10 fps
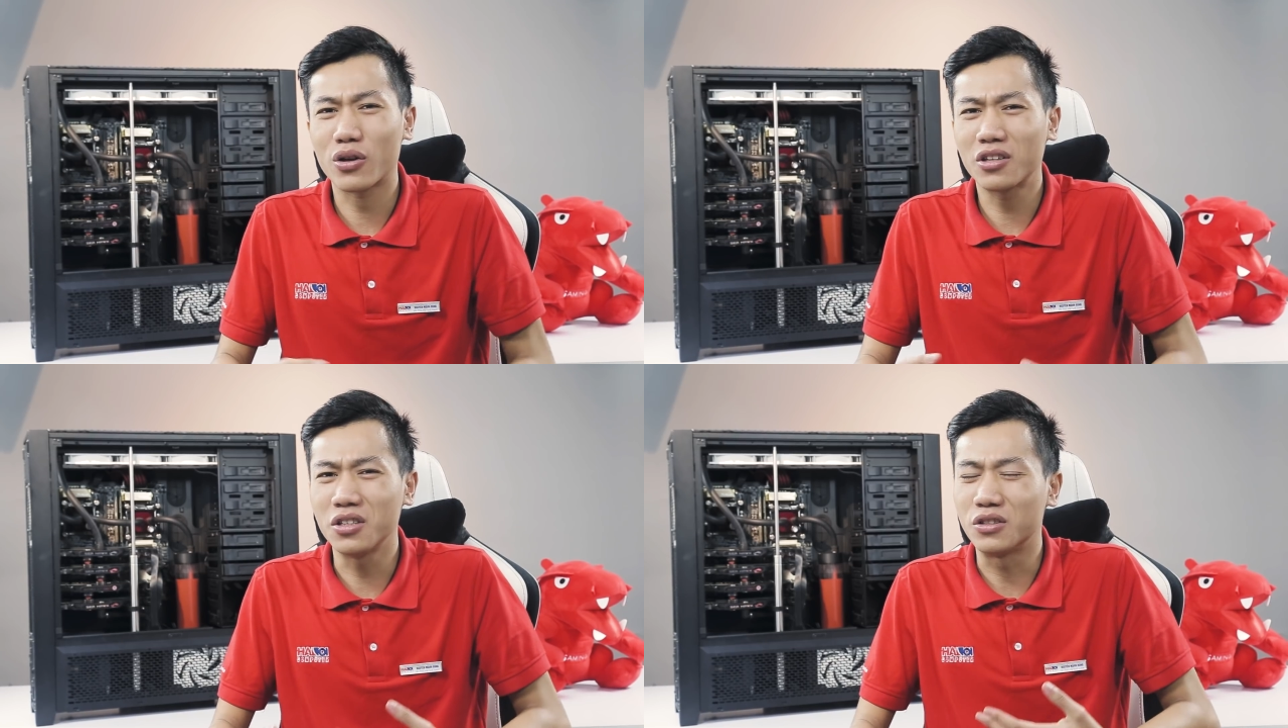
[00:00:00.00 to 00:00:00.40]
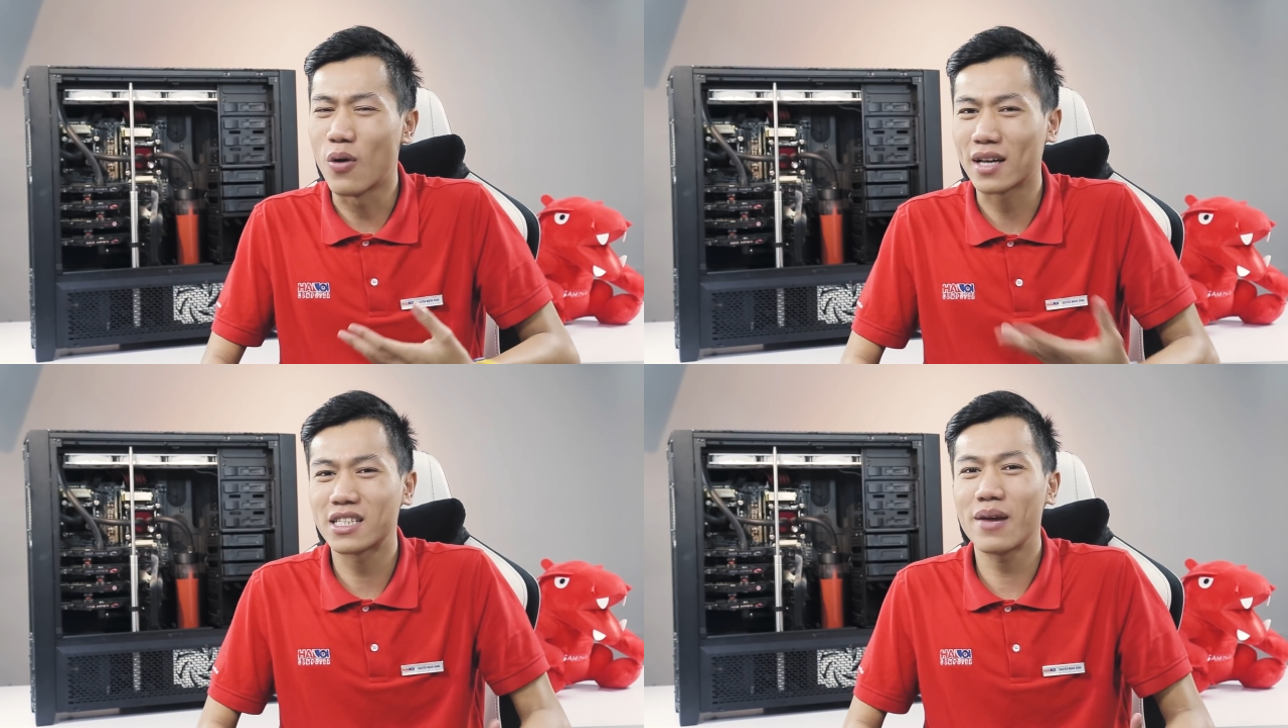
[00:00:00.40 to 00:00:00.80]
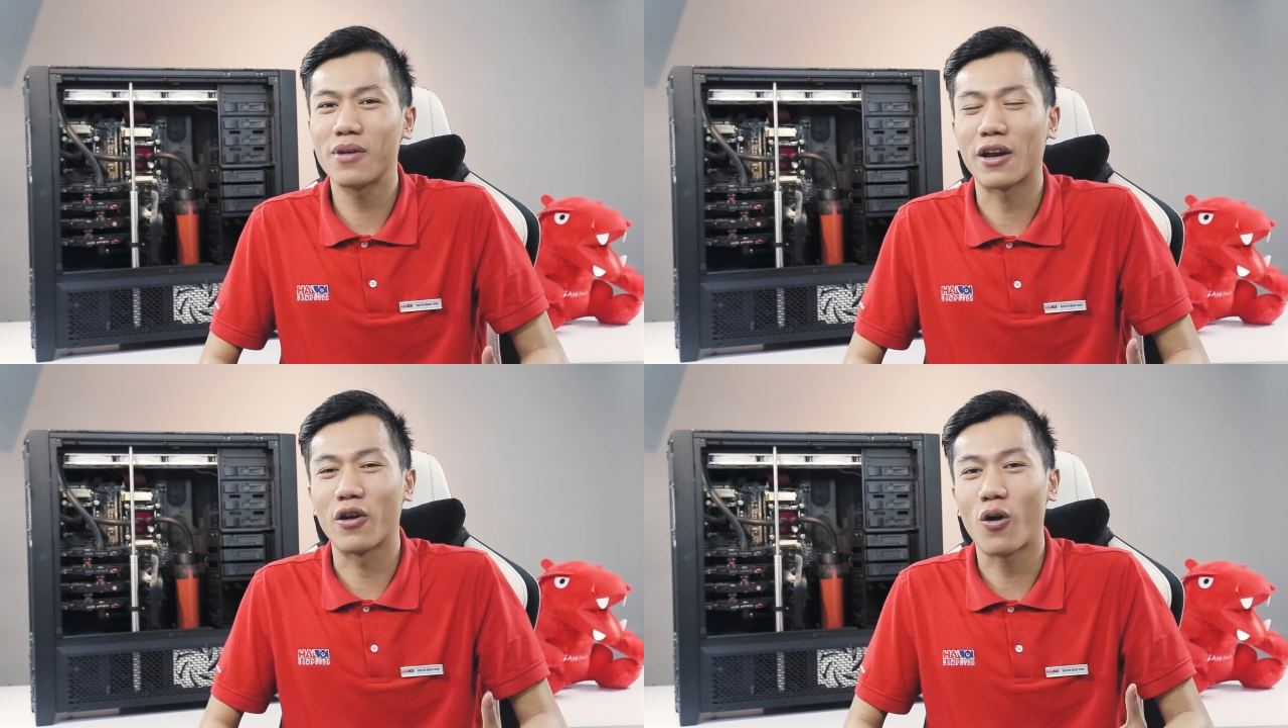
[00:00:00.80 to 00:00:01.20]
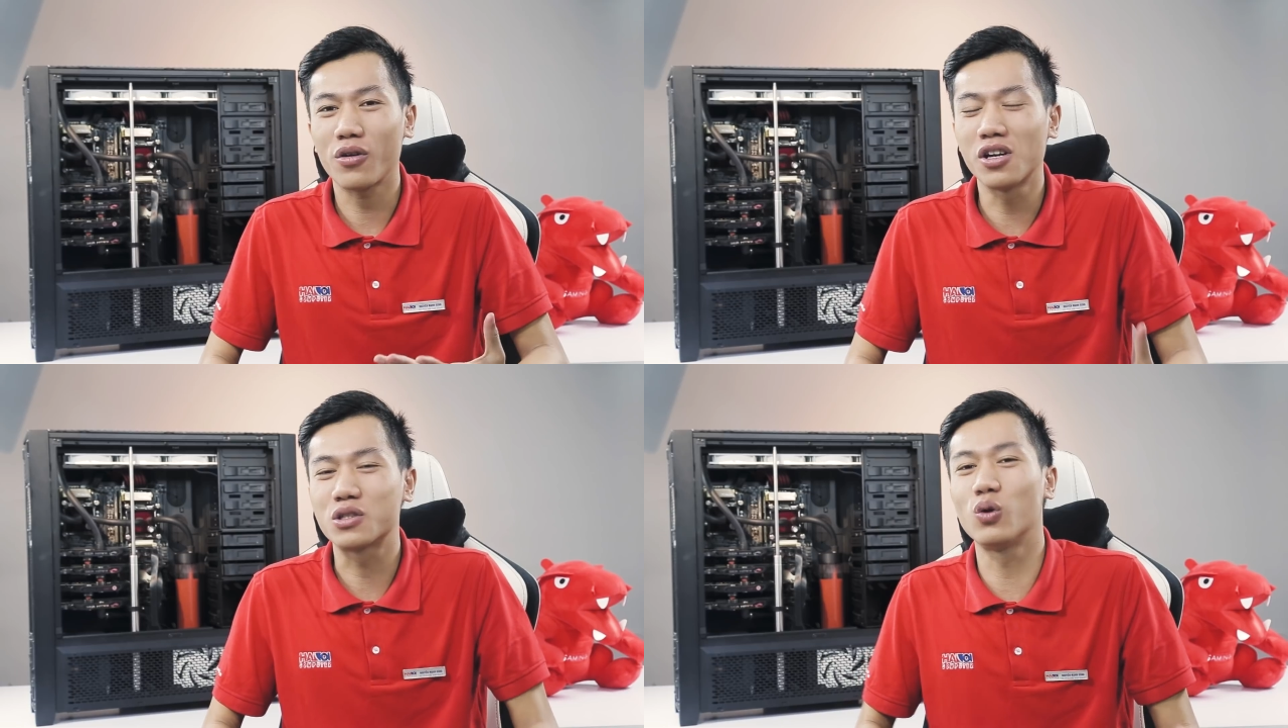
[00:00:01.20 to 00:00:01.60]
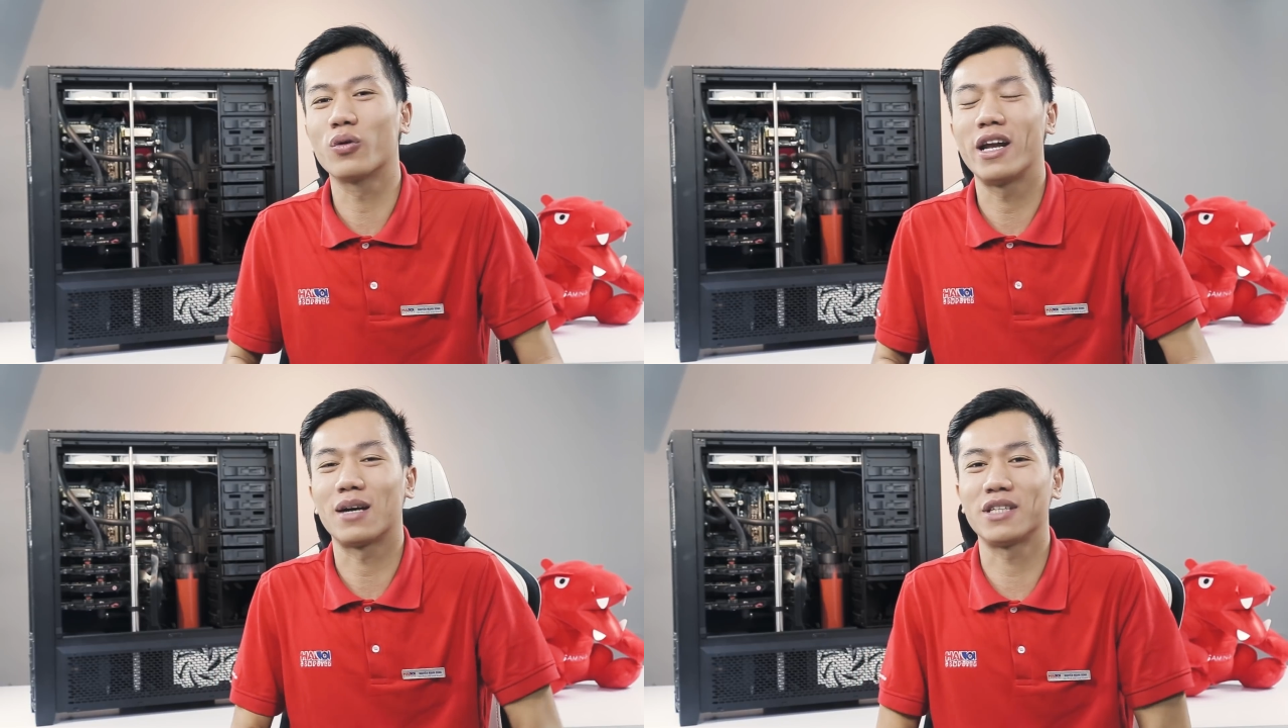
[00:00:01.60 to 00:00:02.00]
thử đoán xem là nó được dùng
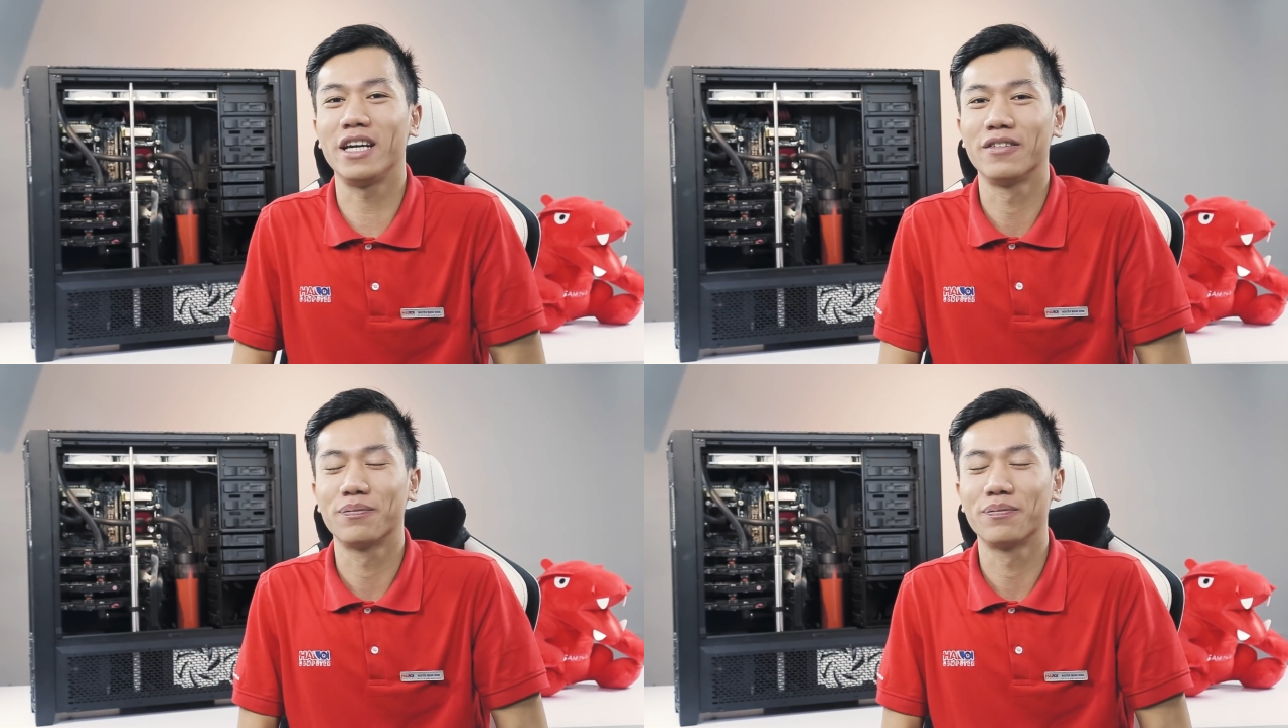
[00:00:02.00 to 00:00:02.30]
để làm gì.